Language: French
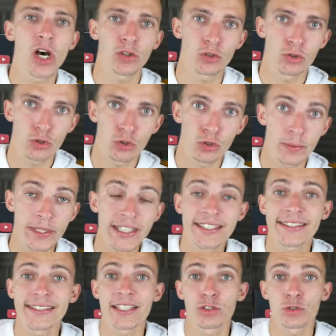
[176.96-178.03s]
heures d'autonomie.
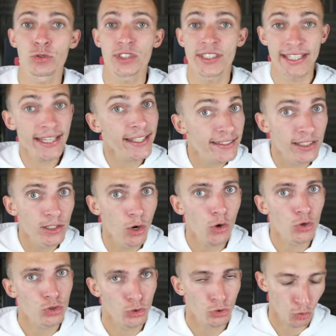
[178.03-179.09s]
C'est juste excellent, je